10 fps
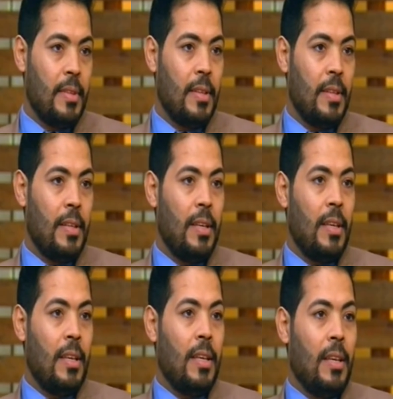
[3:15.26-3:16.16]
في اول
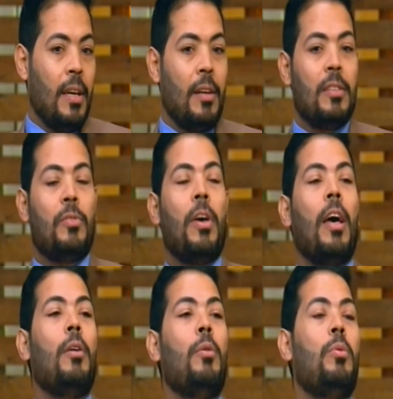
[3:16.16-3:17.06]
21 يوم
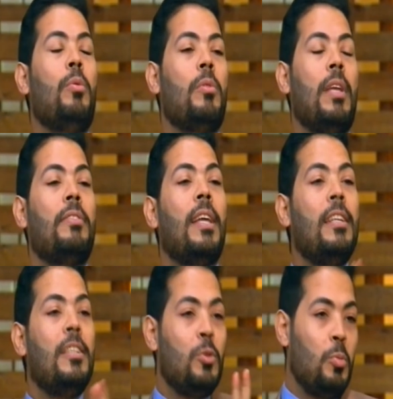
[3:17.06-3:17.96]
لحقت او ده في
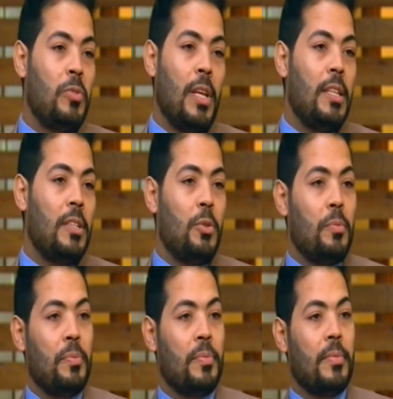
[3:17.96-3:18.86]
تاني يوم وفي تالت يوم
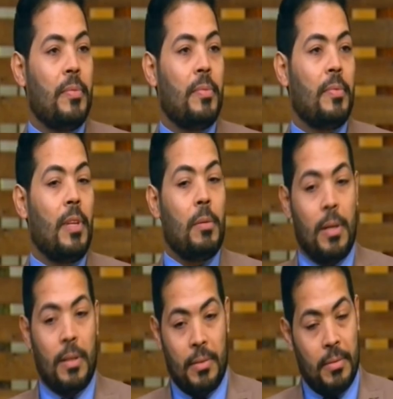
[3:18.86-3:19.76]
طبعا